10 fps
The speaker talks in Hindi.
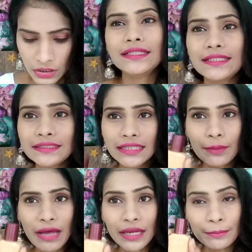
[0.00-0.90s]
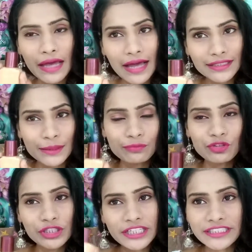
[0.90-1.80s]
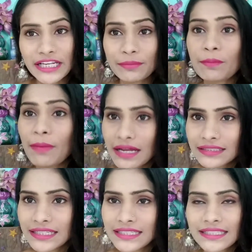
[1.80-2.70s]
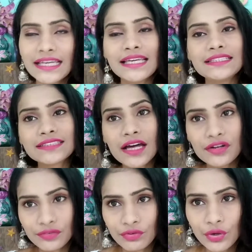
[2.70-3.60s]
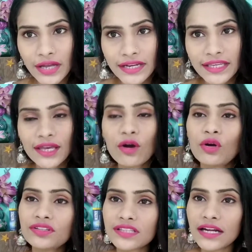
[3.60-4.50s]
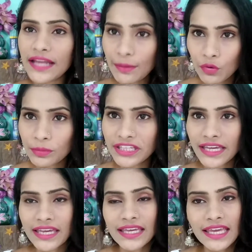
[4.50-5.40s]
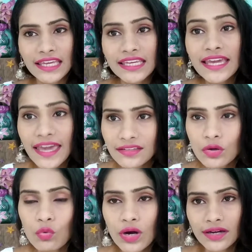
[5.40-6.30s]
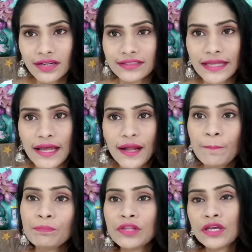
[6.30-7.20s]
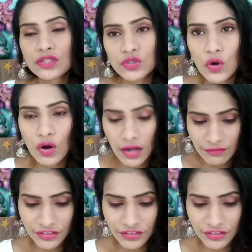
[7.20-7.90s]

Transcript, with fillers: तो इसी के बारे में आज हम फुल डिटेल में बात करेंगे इसका रिव्यू करेंगे और इसका डेमो भी देखेंगे कि कैसा वर्क करता है सो so,